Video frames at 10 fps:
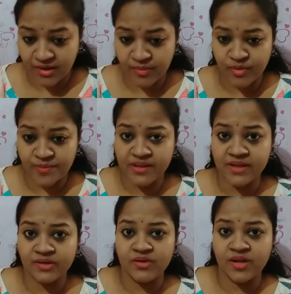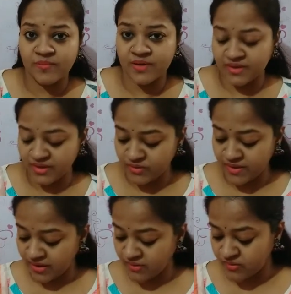আমরা বাদে একটু নাম্বারটা একটু
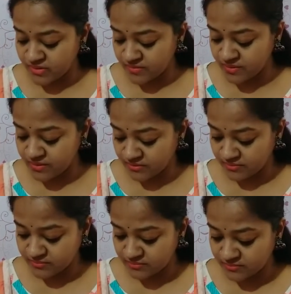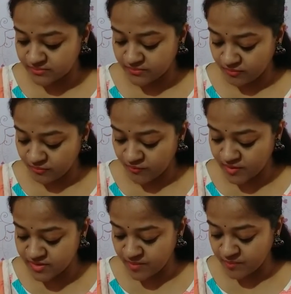ট্যাগ করে দিবি
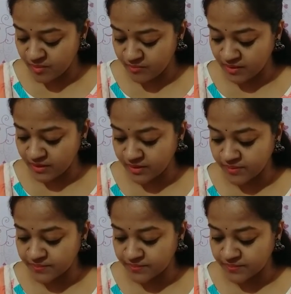হোয়াটসঅ্যাপ নাম্বারটা